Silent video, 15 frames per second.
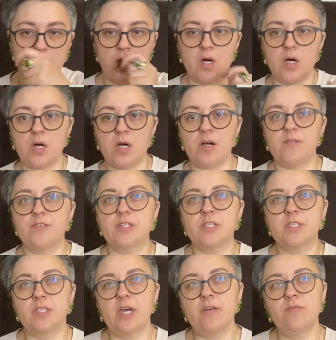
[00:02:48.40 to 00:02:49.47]
А, в
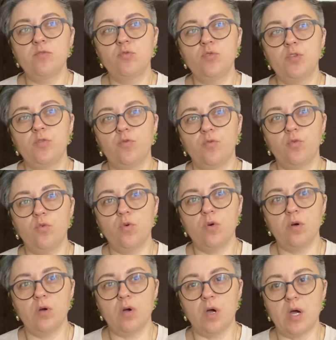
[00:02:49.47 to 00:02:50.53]
составе у
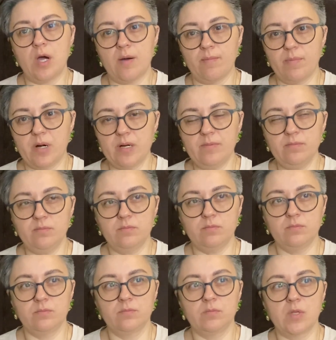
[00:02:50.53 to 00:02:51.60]
него амбра,
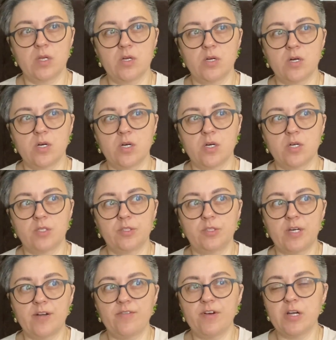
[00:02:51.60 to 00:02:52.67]
а,
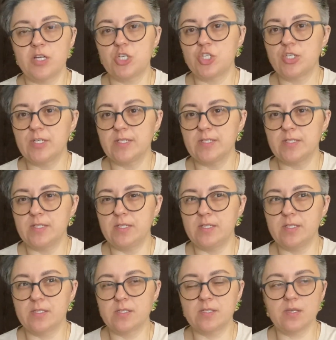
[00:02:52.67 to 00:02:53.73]
трава
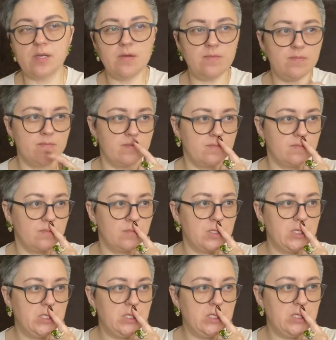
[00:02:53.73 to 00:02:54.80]
железница
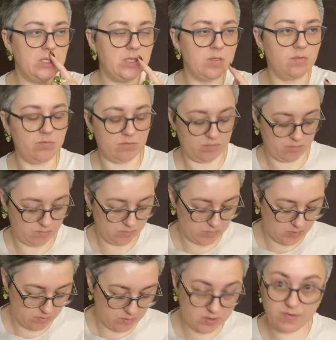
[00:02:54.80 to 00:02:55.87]
и
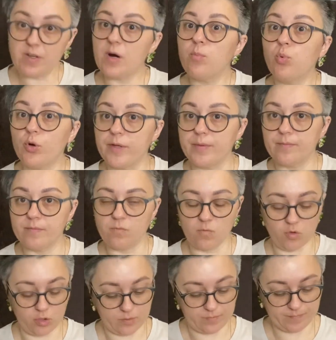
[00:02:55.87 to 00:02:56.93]
зверобой.
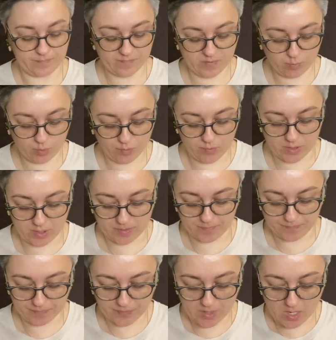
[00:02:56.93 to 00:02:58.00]
Вот вспомнила.
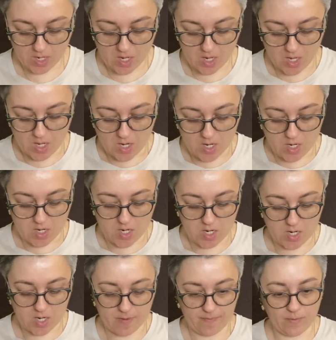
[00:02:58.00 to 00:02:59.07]

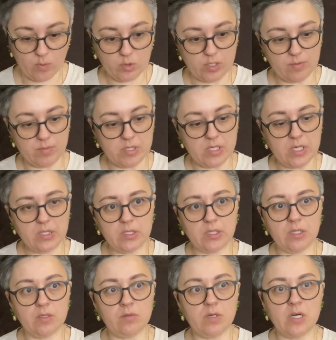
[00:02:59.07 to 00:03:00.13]
А, но для меня
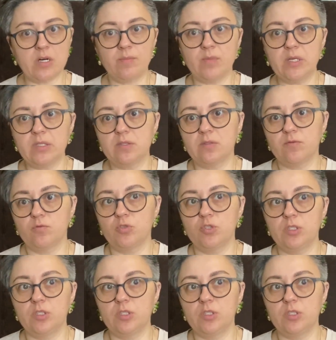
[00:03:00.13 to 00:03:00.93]
это аромат вот